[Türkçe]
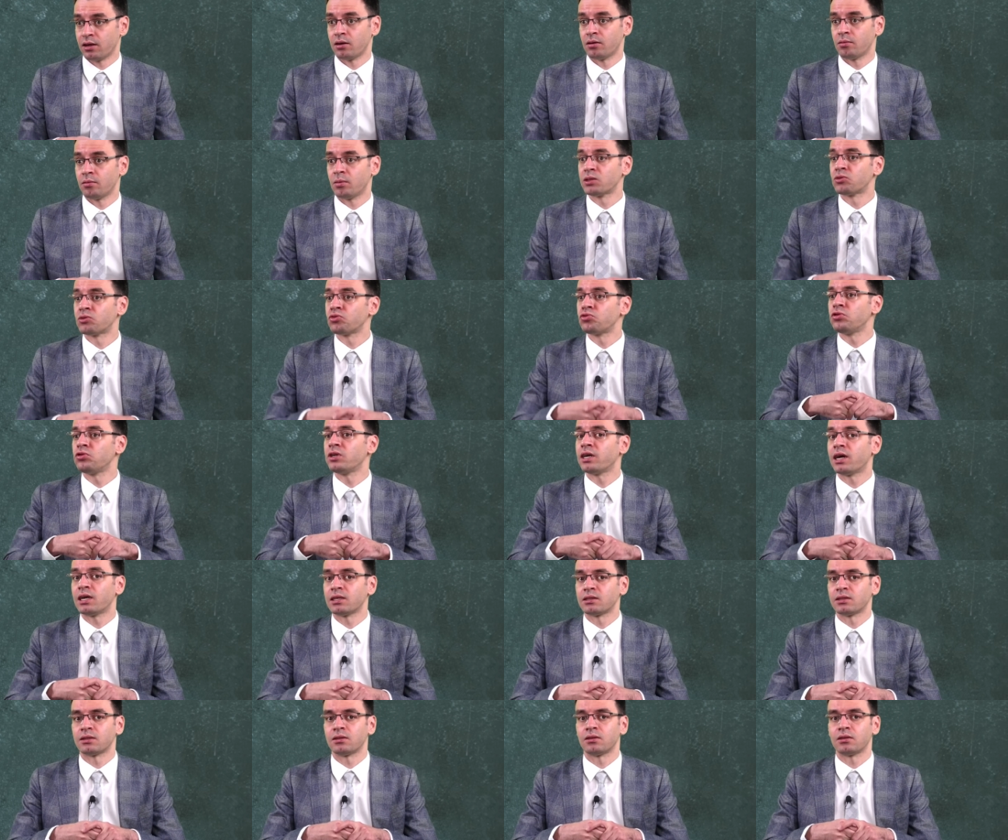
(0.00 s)
Batı
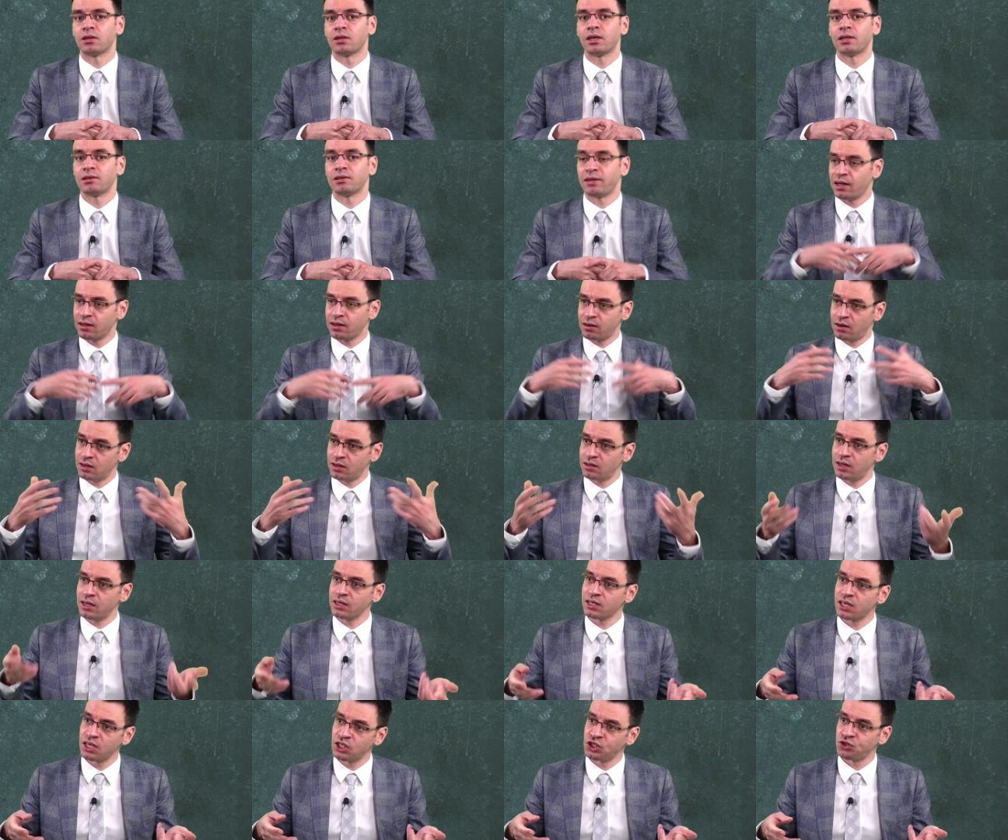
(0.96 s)
dünyasında
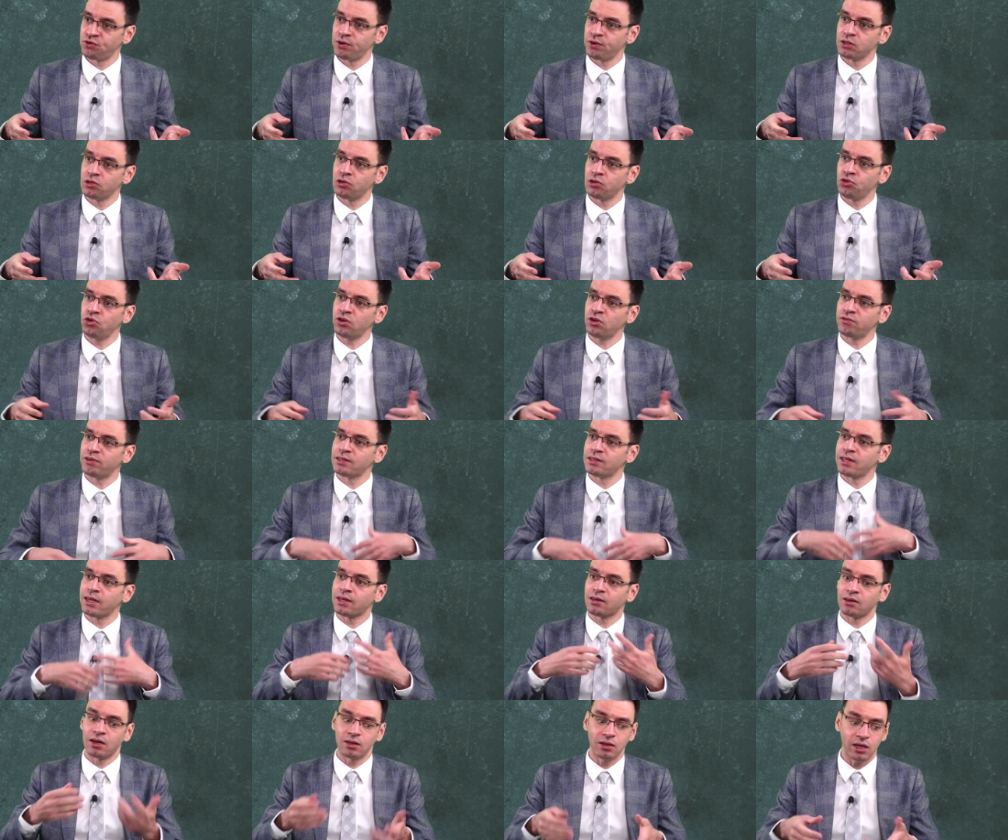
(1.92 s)
tekrardan keşfediliyor ve
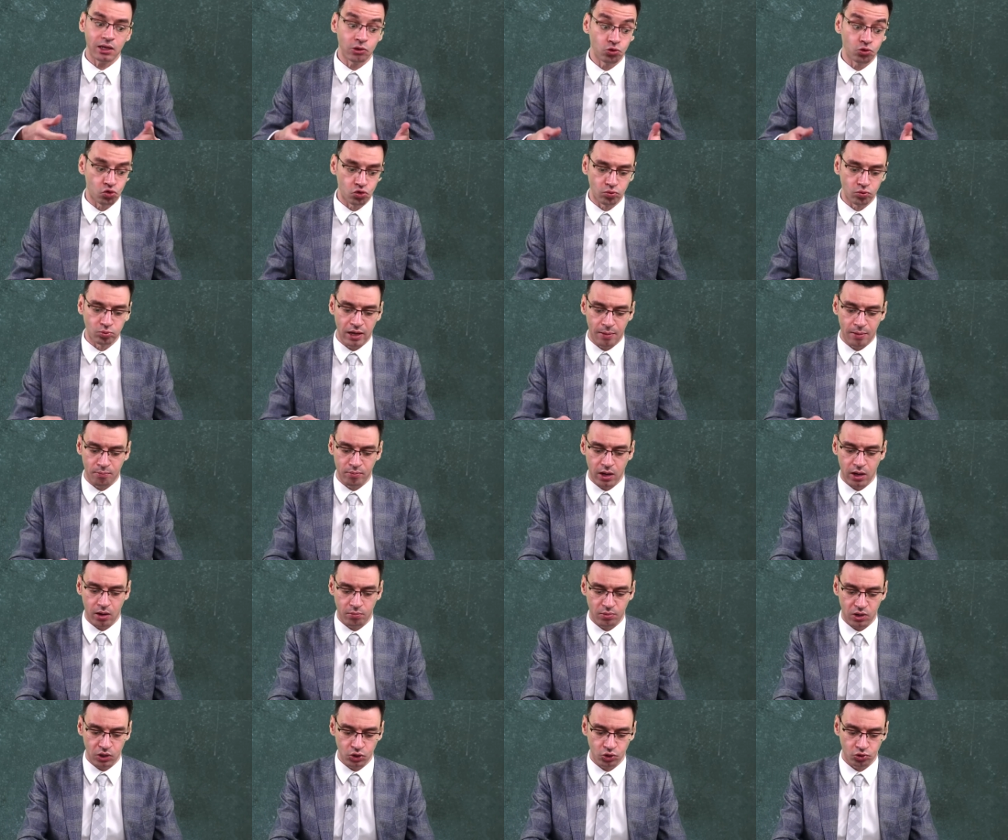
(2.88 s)
tekrardan
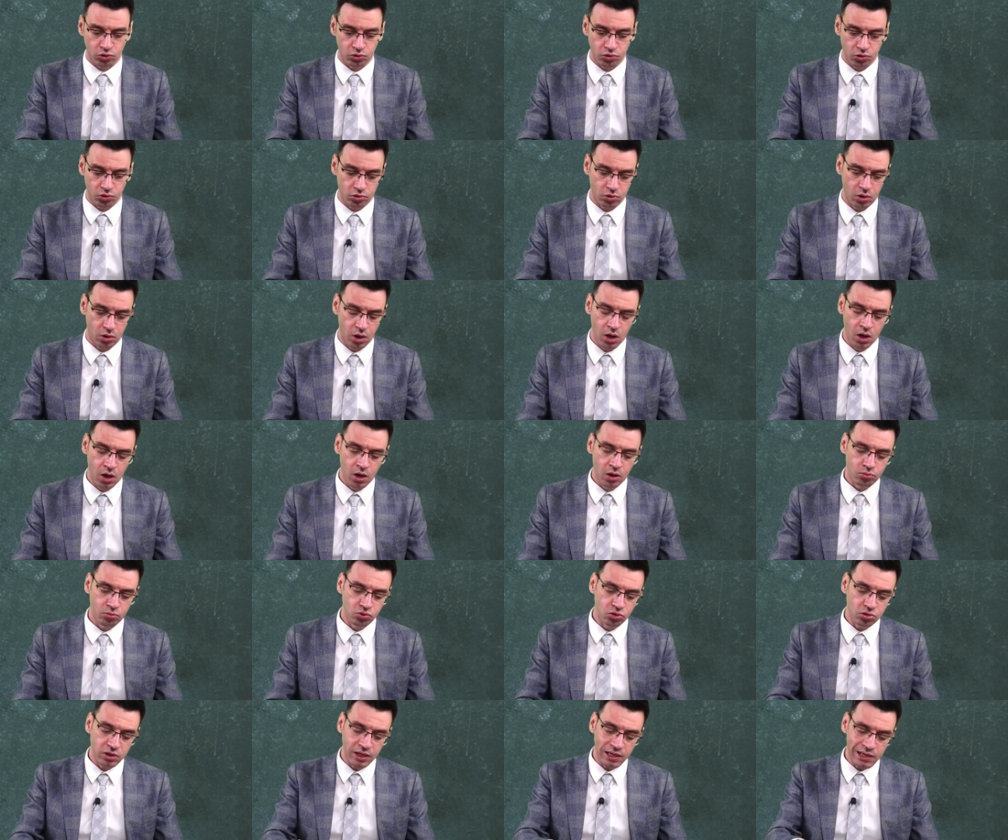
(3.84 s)
yorumlanmaya başlıyor.
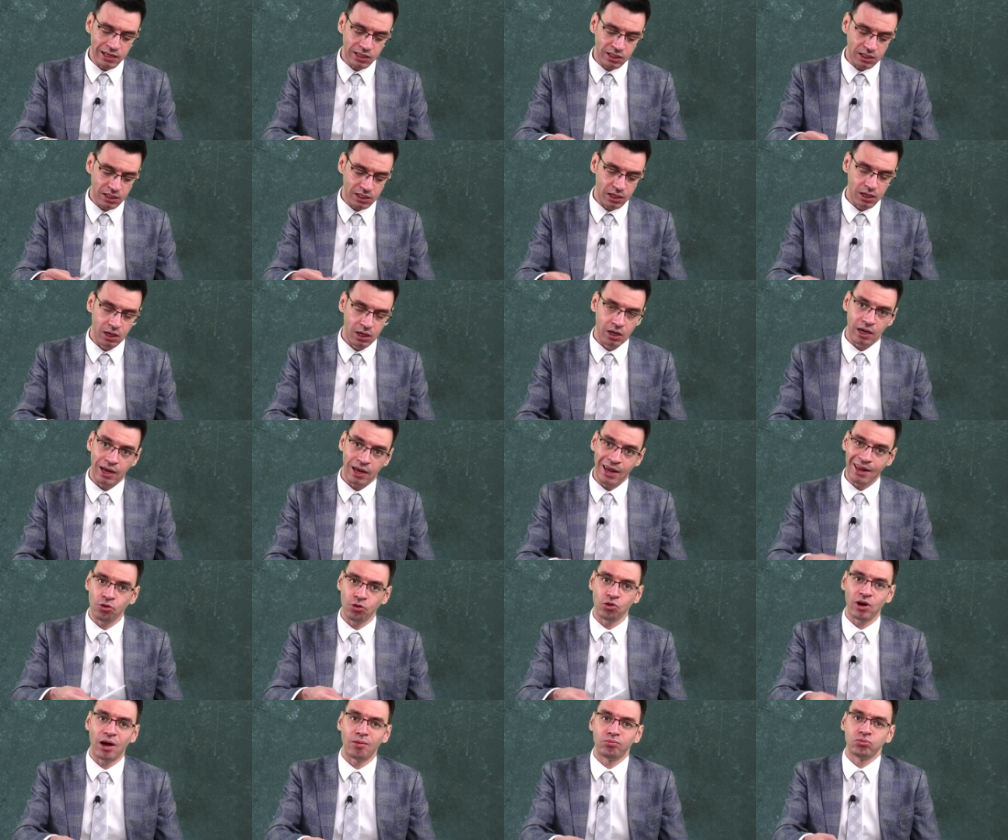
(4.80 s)
Bunu da ilk en
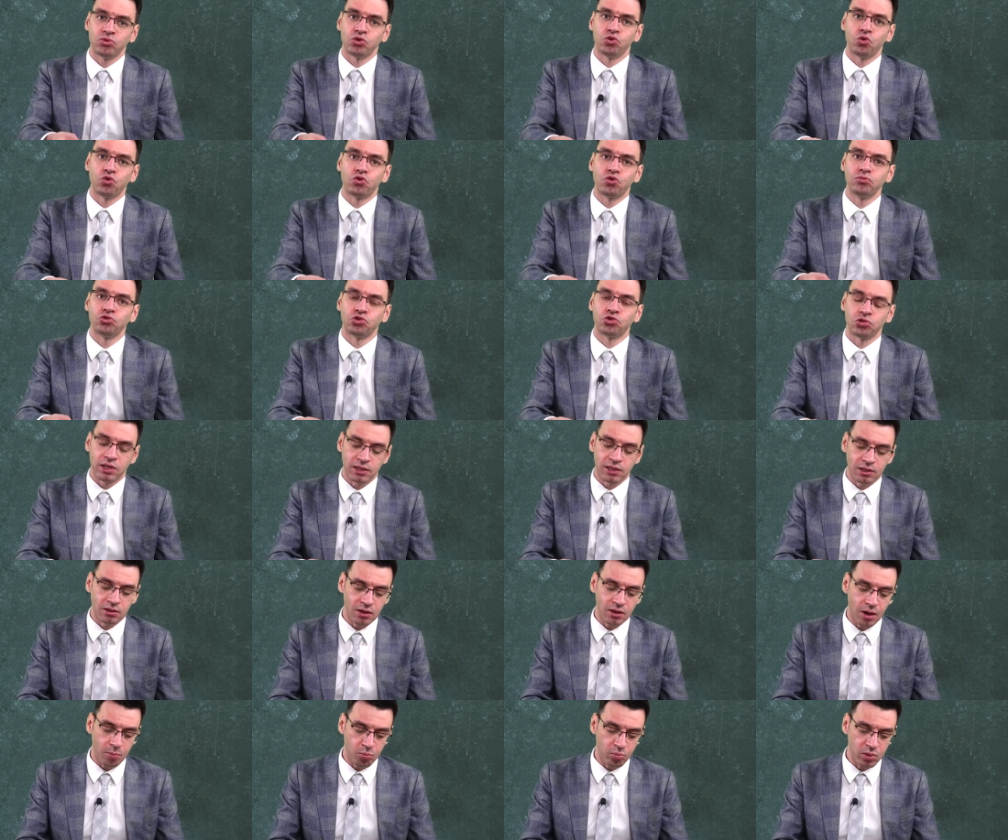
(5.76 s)
önemli
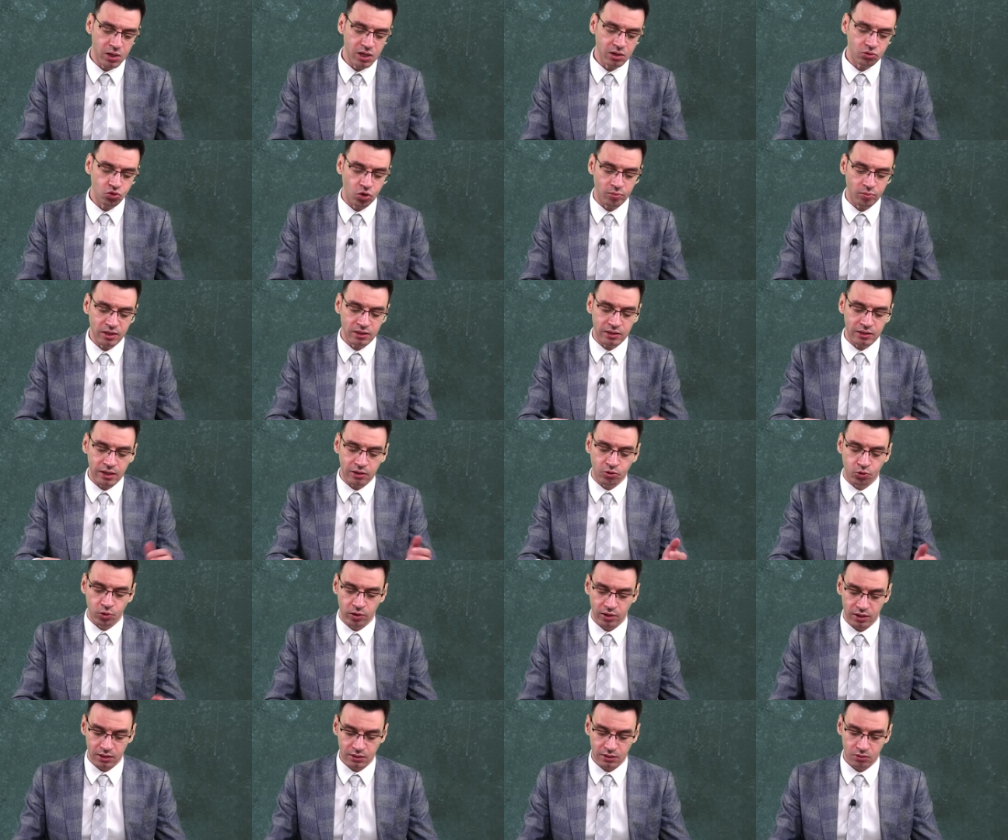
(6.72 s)
yorumcularından biri Thomas
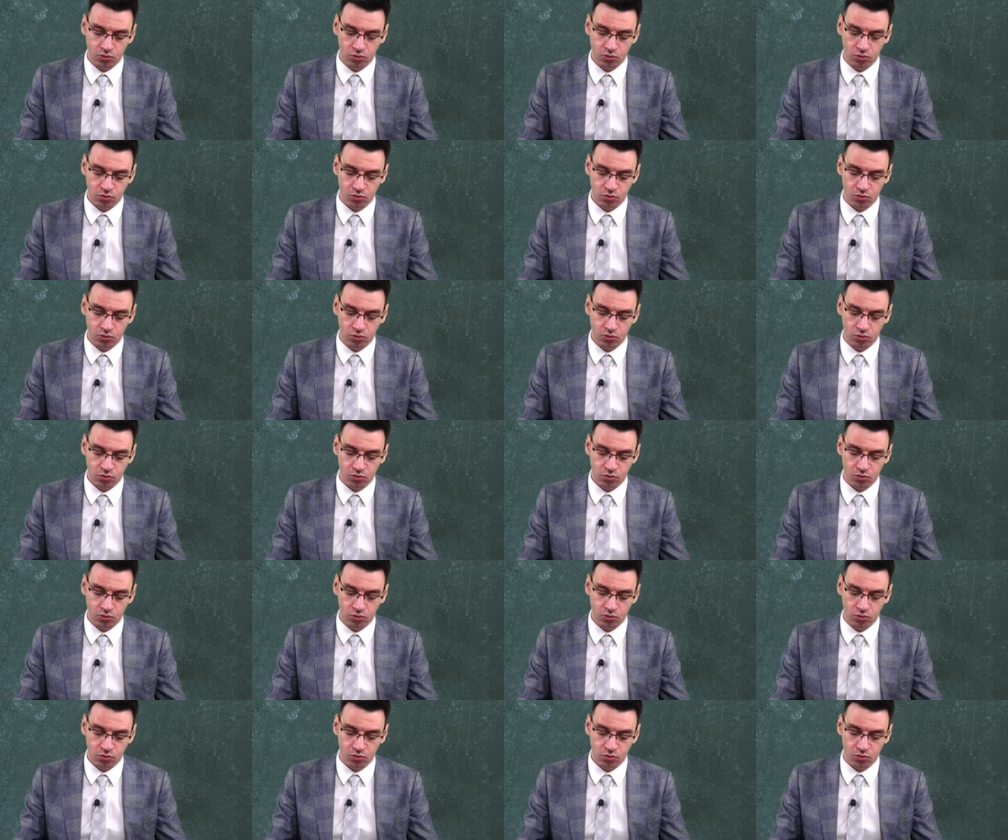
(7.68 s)
Aquinas